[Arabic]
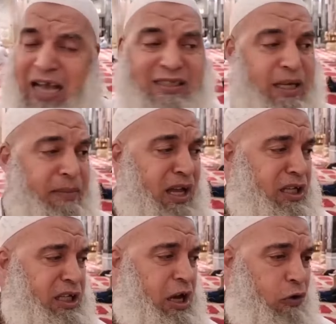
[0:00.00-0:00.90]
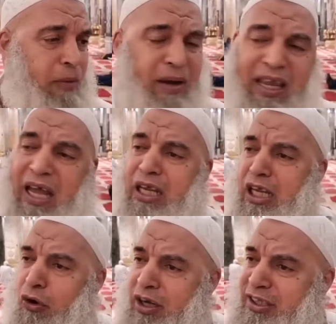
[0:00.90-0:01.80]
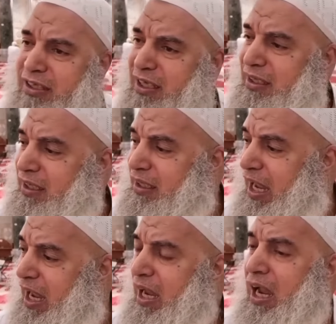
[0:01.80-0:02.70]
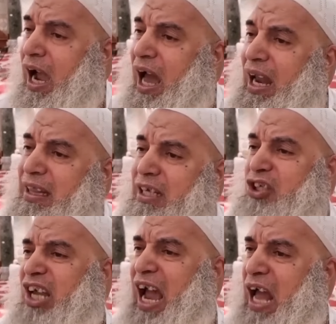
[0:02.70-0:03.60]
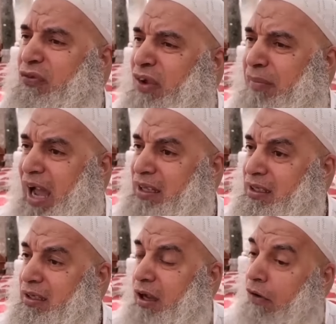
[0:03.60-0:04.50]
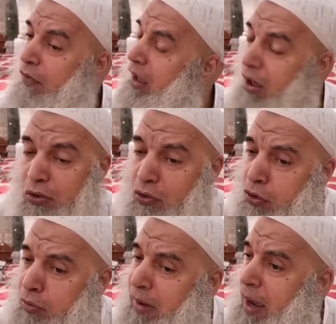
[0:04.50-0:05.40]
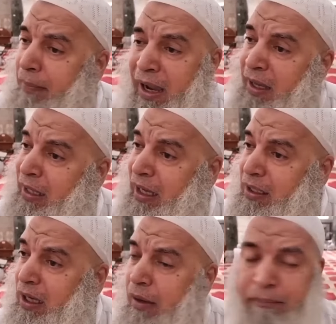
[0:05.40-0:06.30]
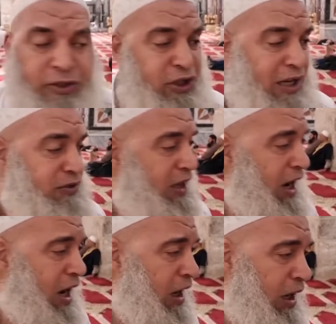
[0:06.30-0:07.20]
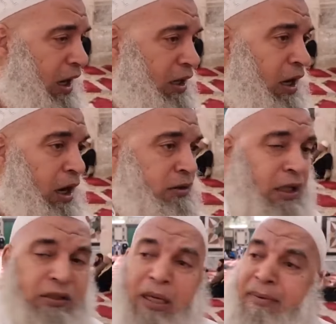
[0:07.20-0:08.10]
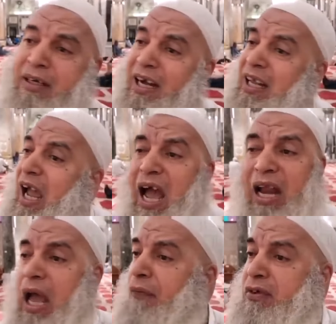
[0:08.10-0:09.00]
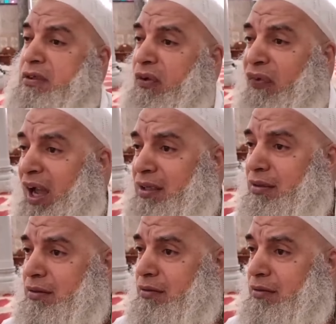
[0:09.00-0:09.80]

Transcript: الزمانية والمكانية والجسدية التي جاءت في المهدي ونقول ما بانت بشخص آخر تنطبق عليه آلاف الصفات